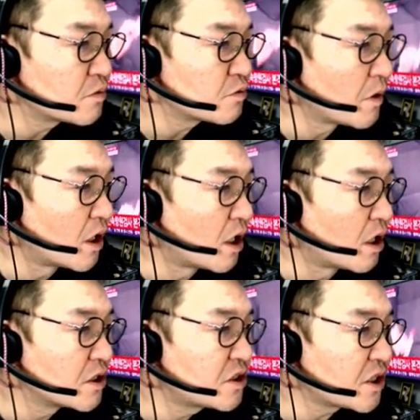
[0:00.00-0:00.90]

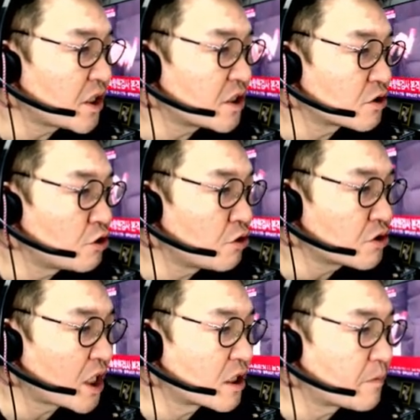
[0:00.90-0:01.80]
뭐 2022 개정 주요
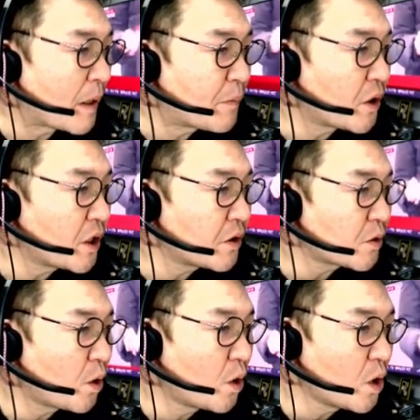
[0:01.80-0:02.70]
사항을
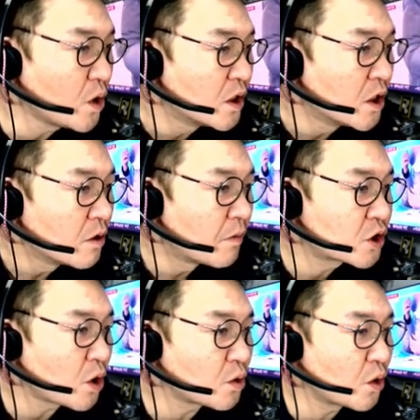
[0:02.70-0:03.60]
발표했고 뭐
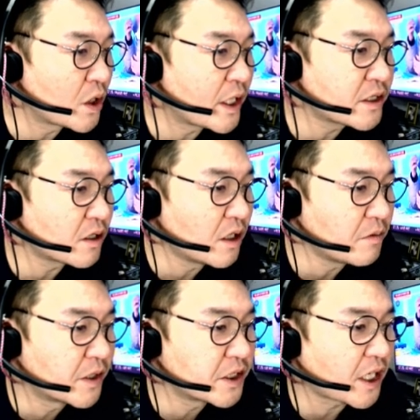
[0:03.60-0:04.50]
총론해서
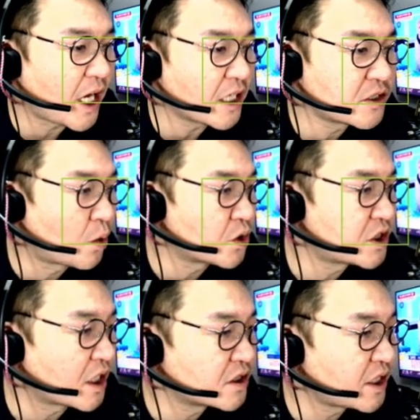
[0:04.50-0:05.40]
뭐 이렇게 학점
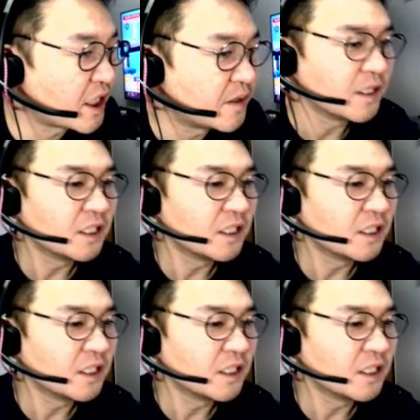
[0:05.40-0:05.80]
고시를 하는데,